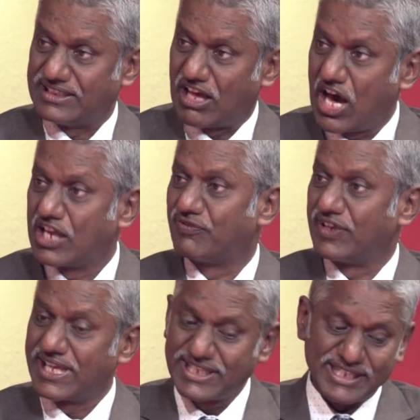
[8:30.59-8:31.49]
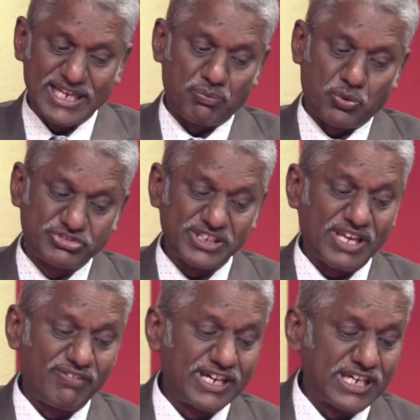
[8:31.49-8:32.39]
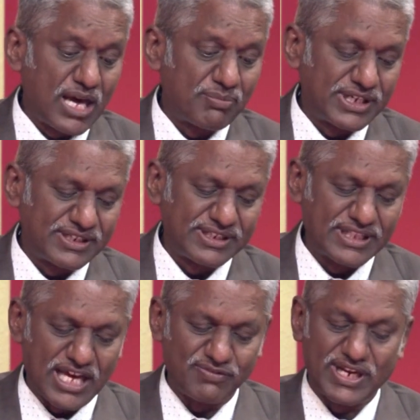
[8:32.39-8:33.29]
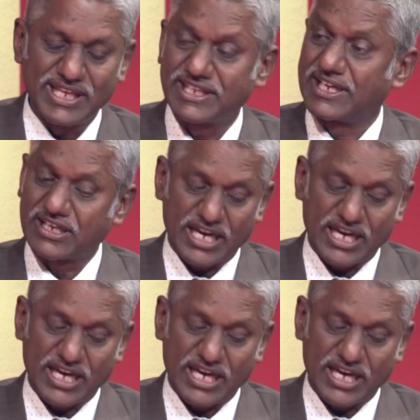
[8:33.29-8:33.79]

நான் விளக்கின புசிக்க வேண்டாம் என்று நான் விலக்கின